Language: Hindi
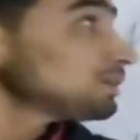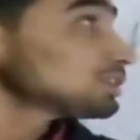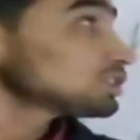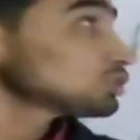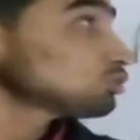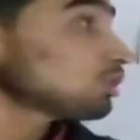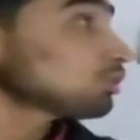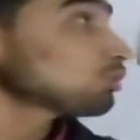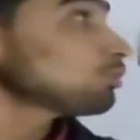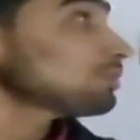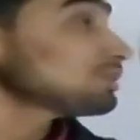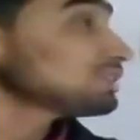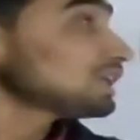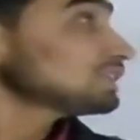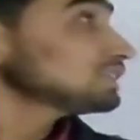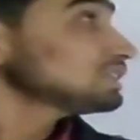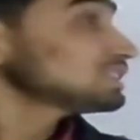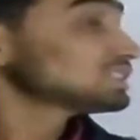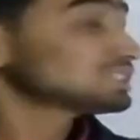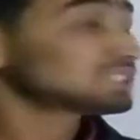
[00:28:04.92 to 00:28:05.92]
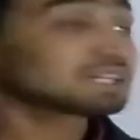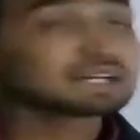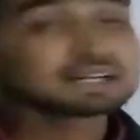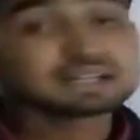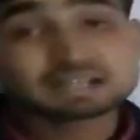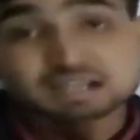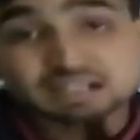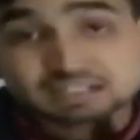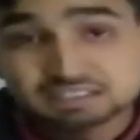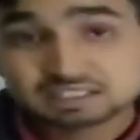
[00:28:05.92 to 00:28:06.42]
फर्स्ट तो आपको बता दिए
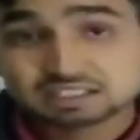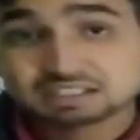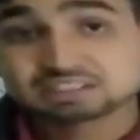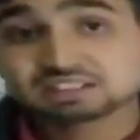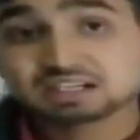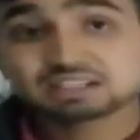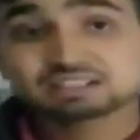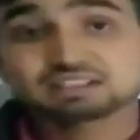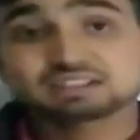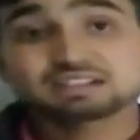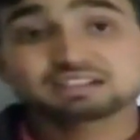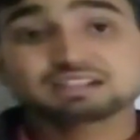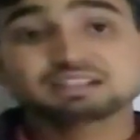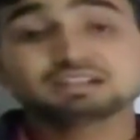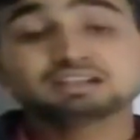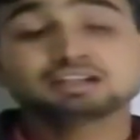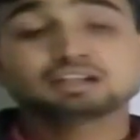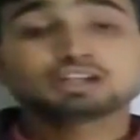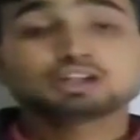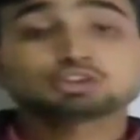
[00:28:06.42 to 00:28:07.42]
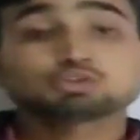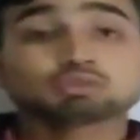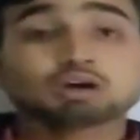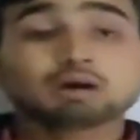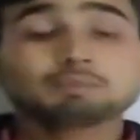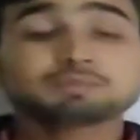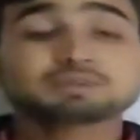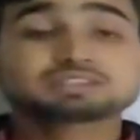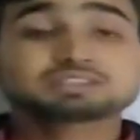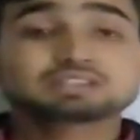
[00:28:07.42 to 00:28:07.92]
सेकंड अगर देखना चाहते हैं तो
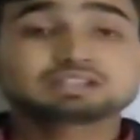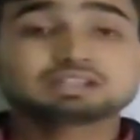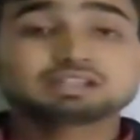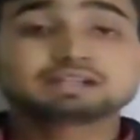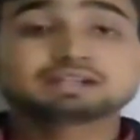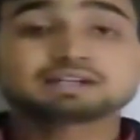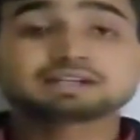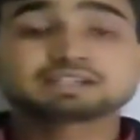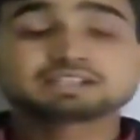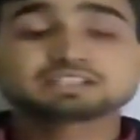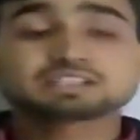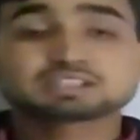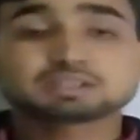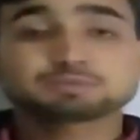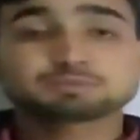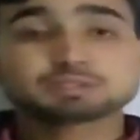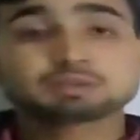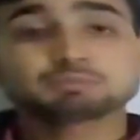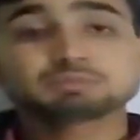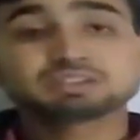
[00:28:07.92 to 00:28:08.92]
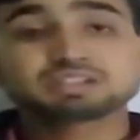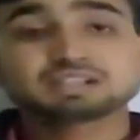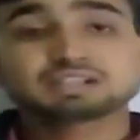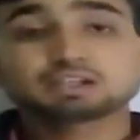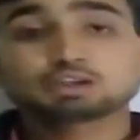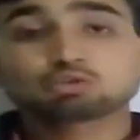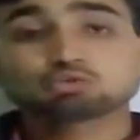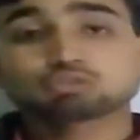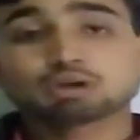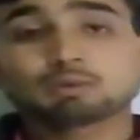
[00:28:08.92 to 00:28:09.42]
आप इसके लिंक डिस्क्रिप्शन में
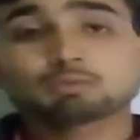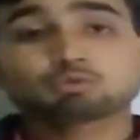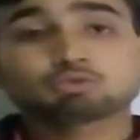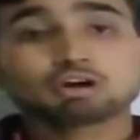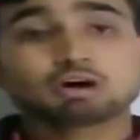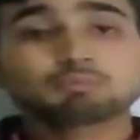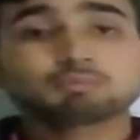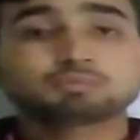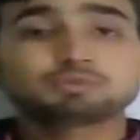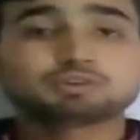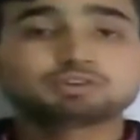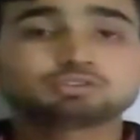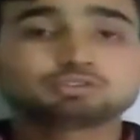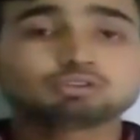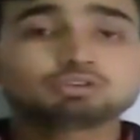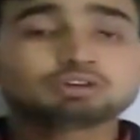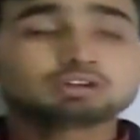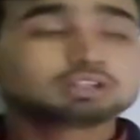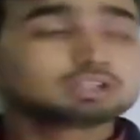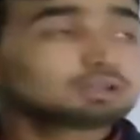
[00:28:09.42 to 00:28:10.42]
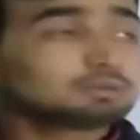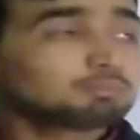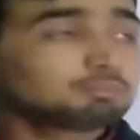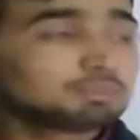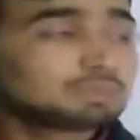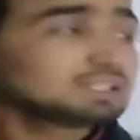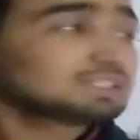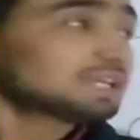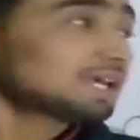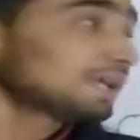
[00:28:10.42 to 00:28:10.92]
देखेंगे तो आपको वहाँ वीडियो
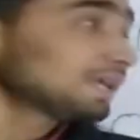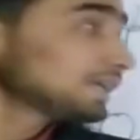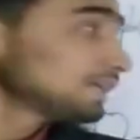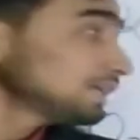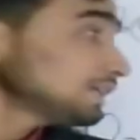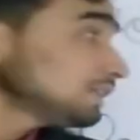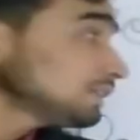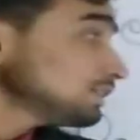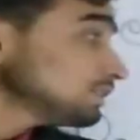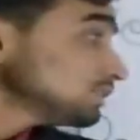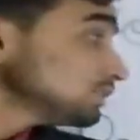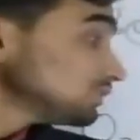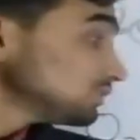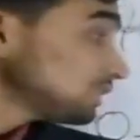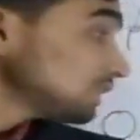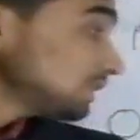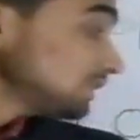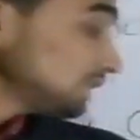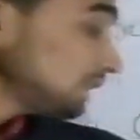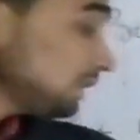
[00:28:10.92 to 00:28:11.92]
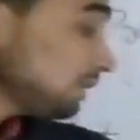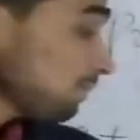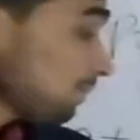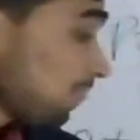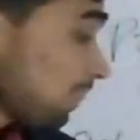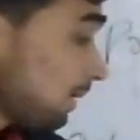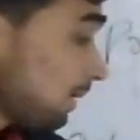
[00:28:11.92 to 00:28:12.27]
मिल जाएंगी चलिए